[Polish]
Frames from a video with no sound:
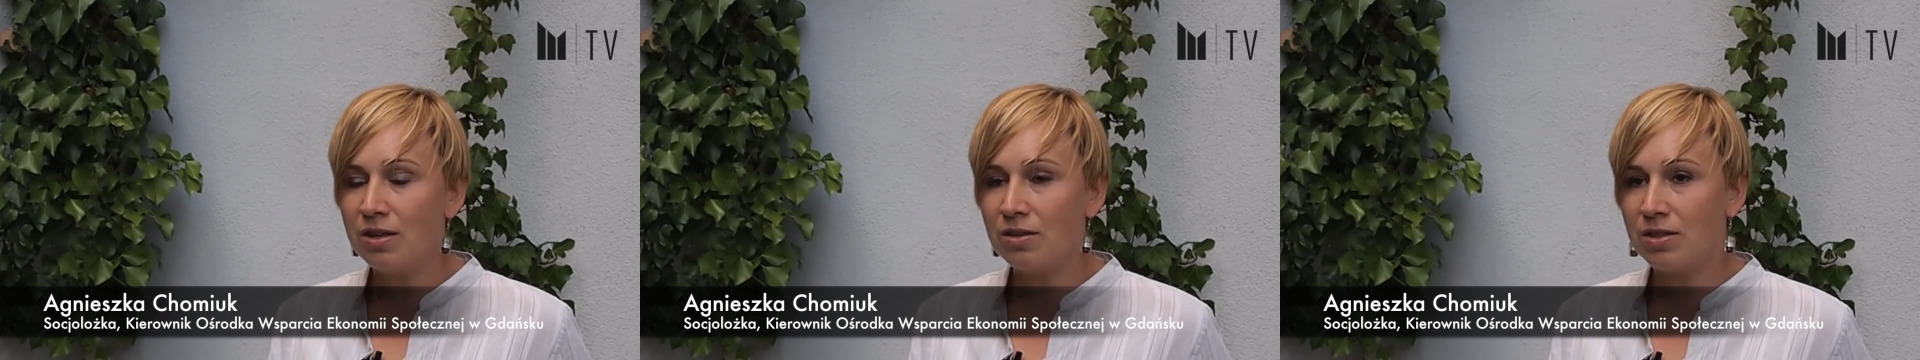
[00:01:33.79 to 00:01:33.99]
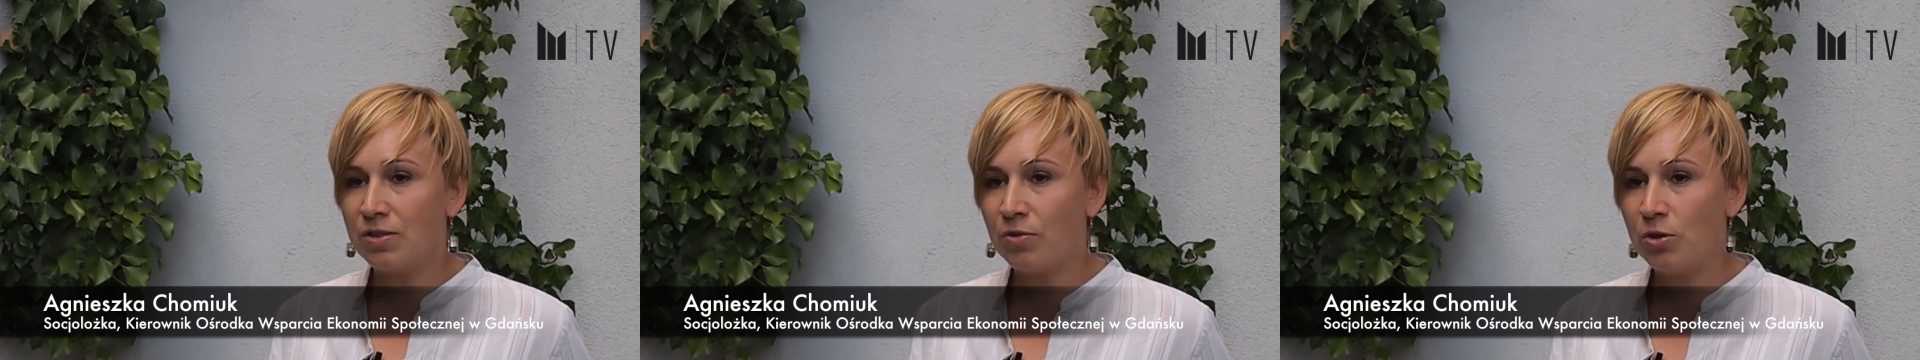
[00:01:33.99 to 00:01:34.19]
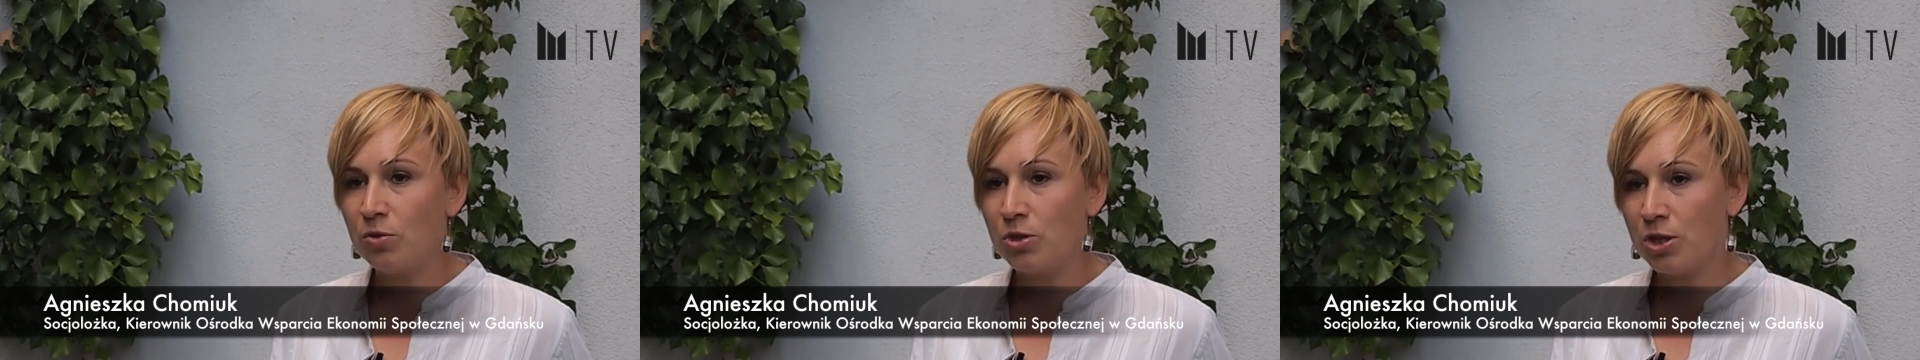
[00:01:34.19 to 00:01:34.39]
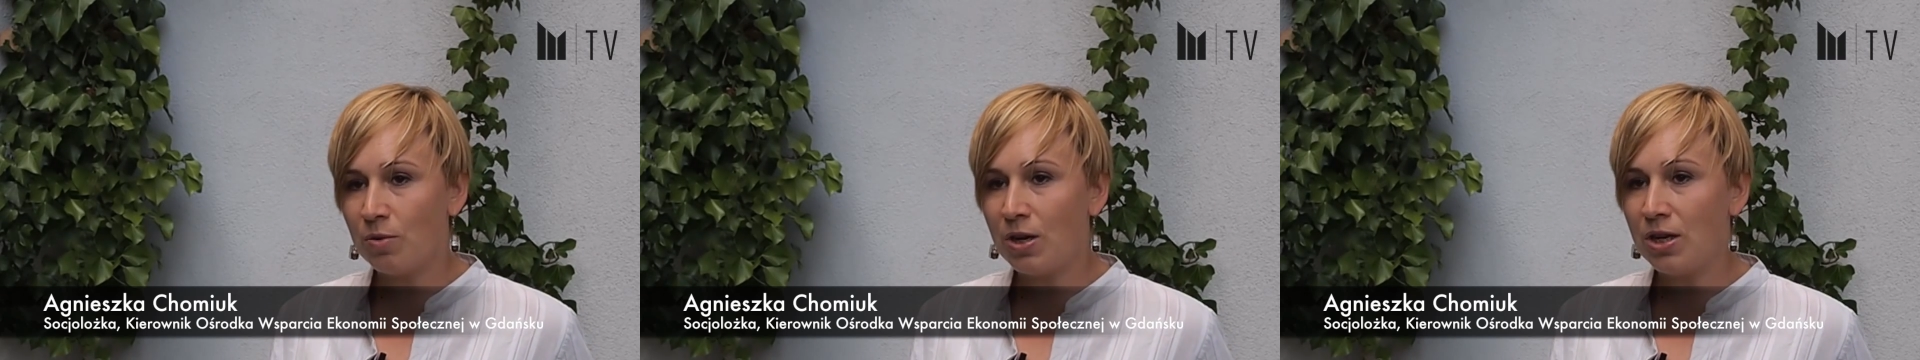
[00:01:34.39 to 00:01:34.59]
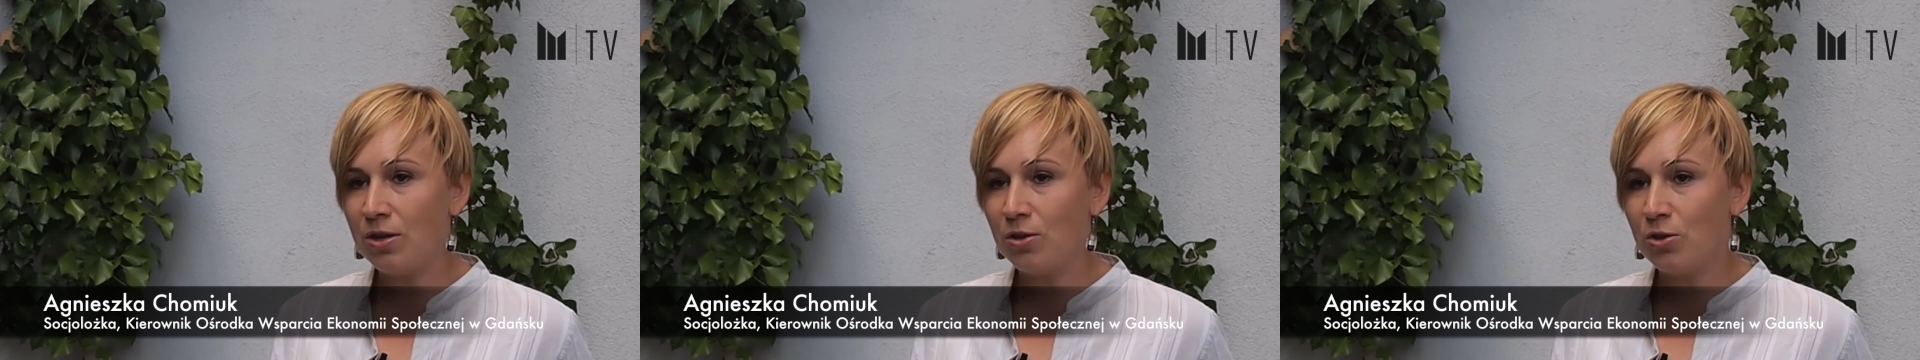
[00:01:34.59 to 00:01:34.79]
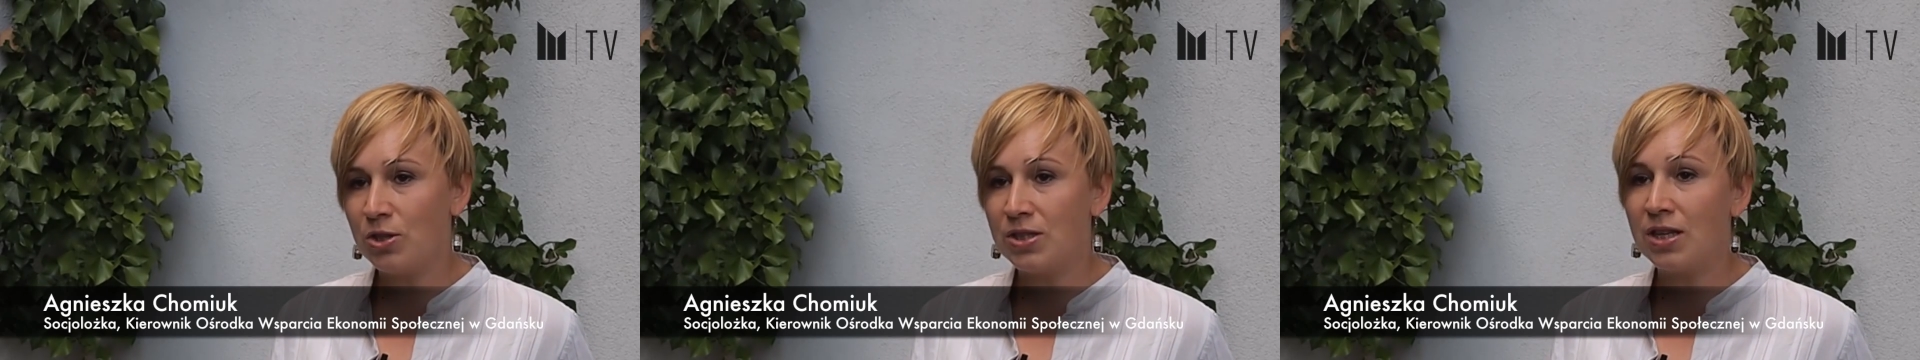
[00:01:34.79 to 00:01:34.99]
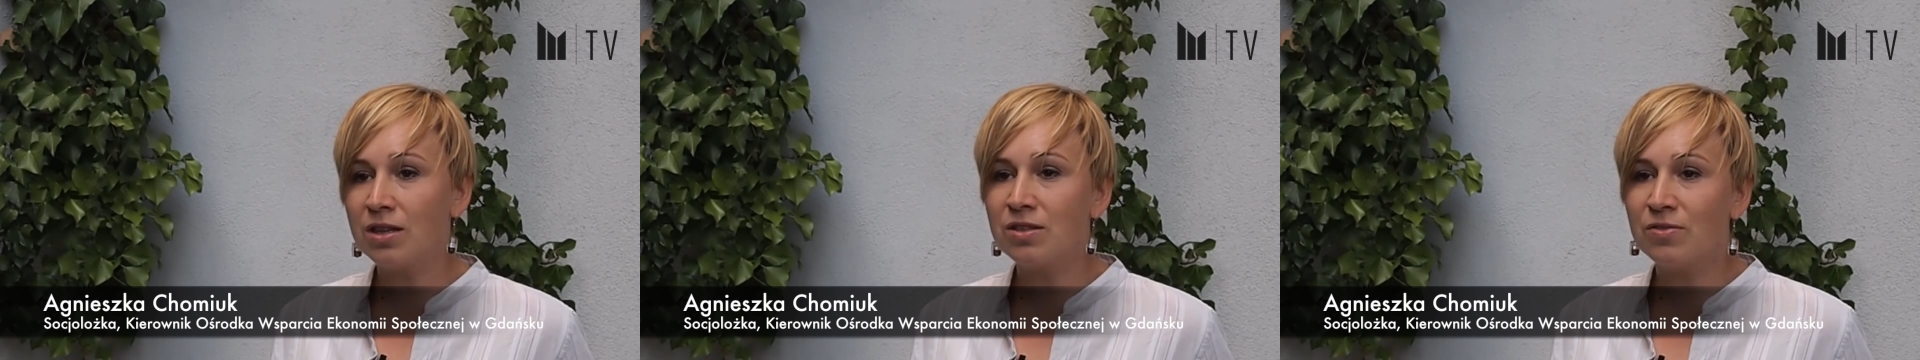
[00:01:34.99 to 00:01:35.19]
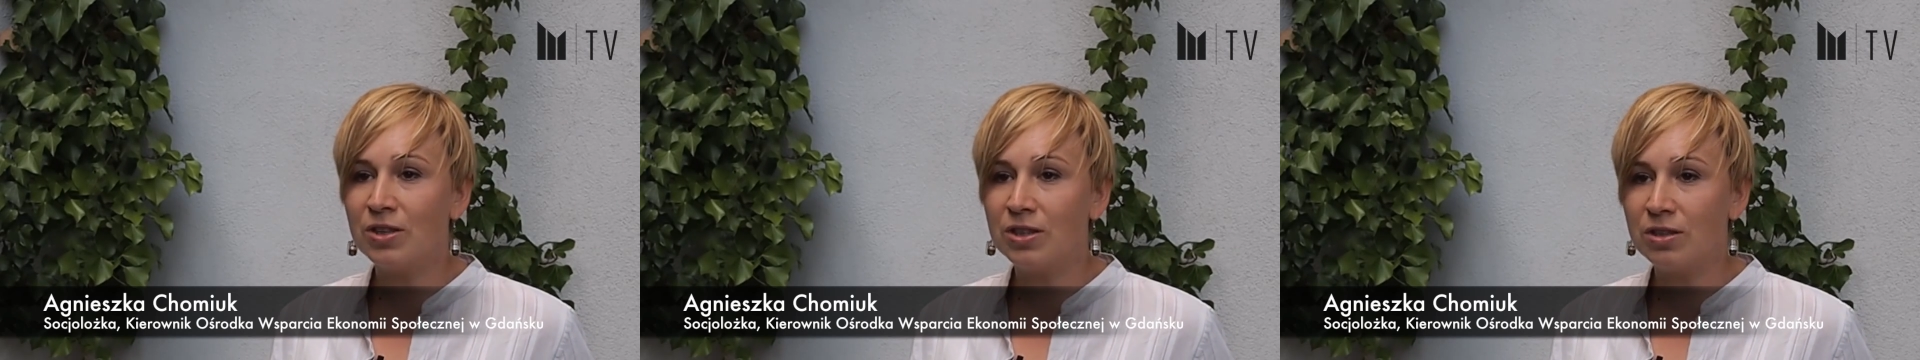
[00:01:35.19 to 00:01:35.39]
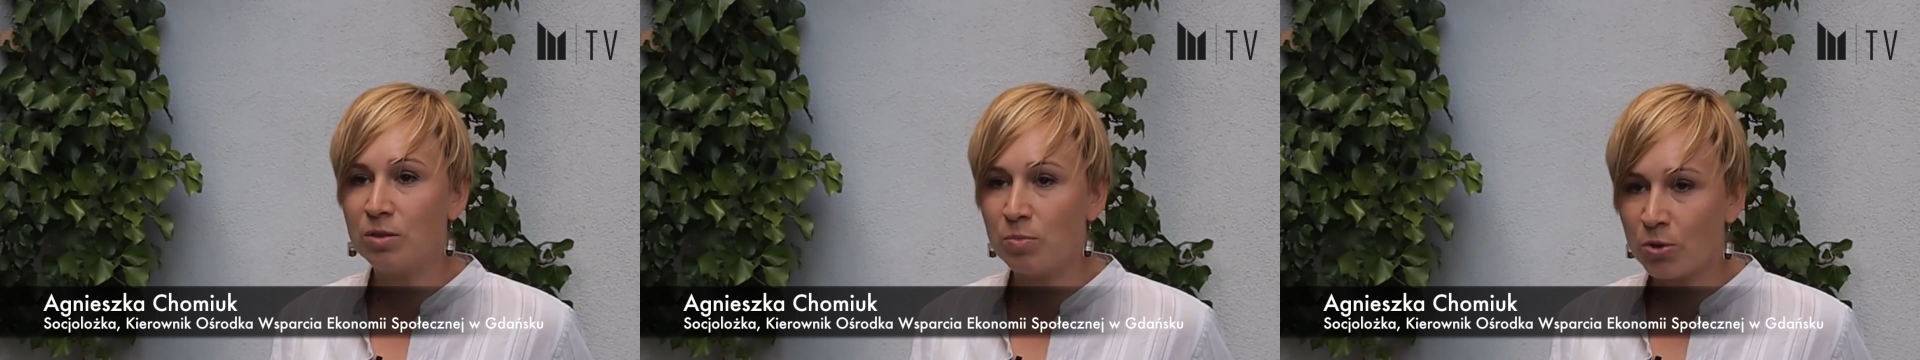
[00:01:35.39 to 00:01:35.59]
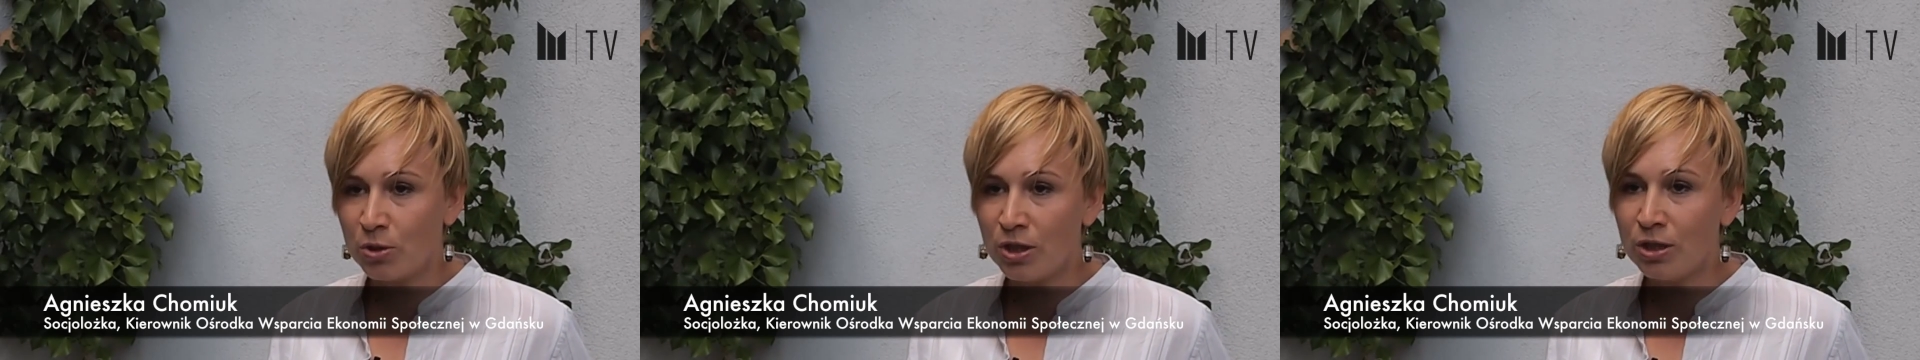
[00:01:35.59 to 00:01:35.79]
e, swoją działalność z tak
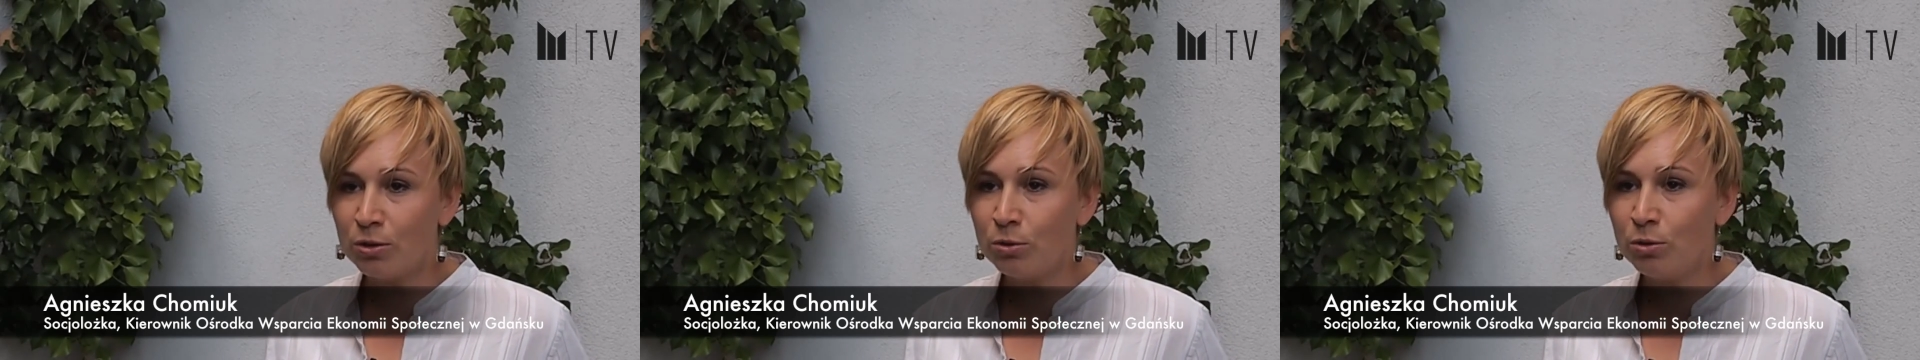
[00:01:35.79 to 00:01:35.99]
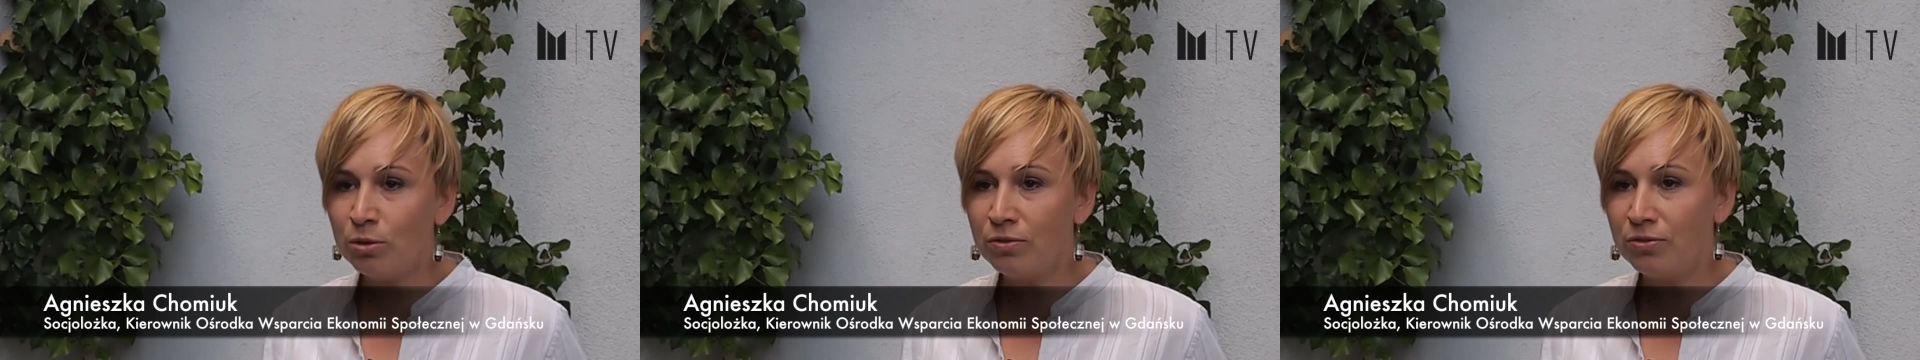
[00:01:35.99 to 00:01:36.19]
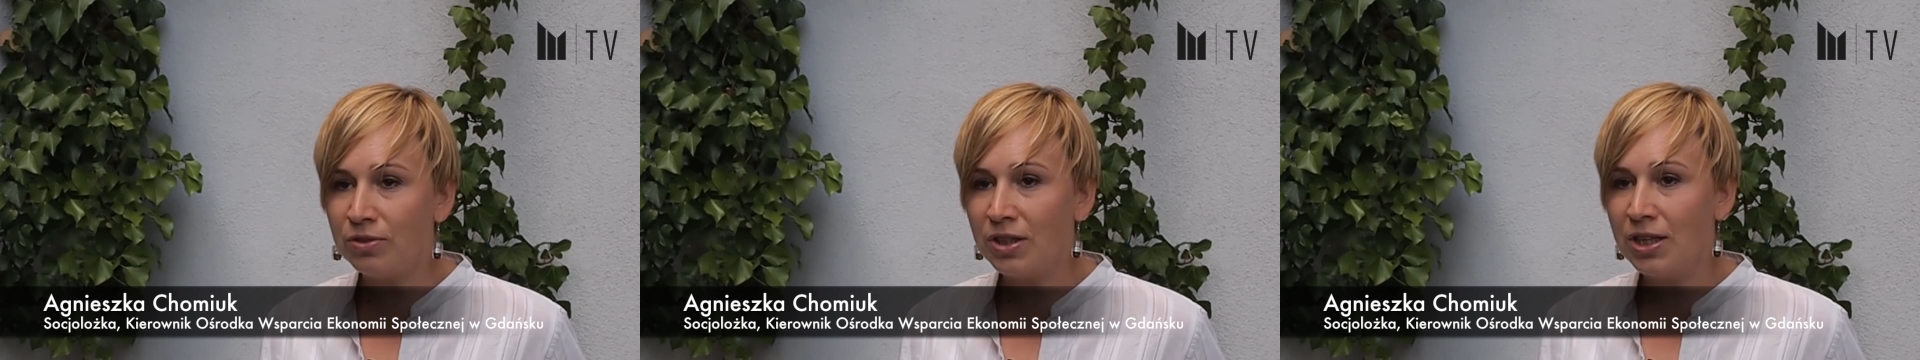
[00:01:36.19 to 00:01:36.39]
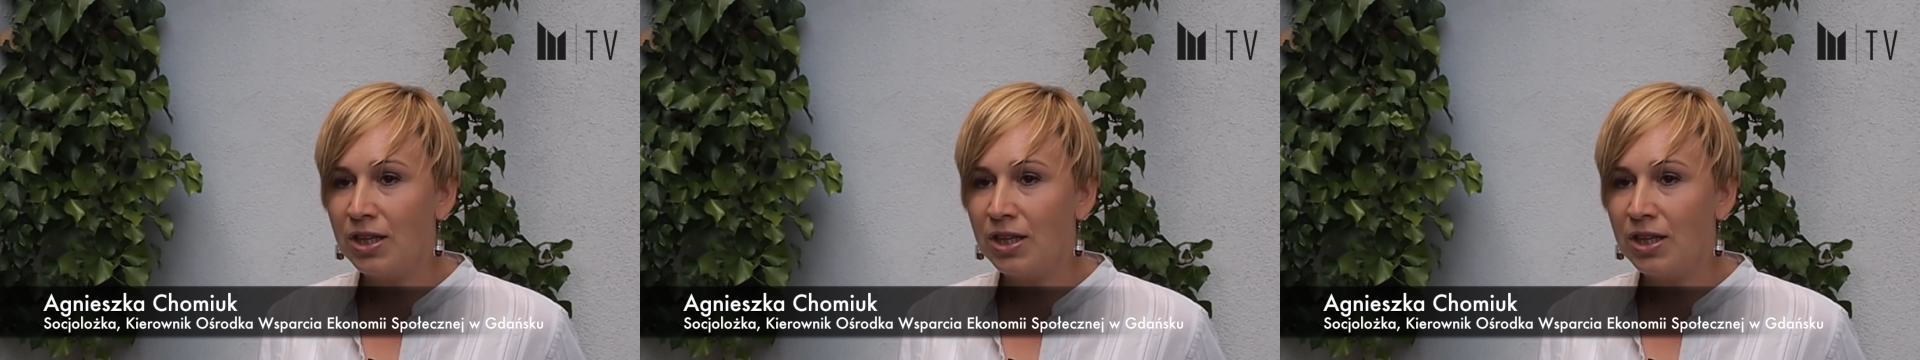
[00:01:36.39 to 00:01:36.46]
zwanych projektów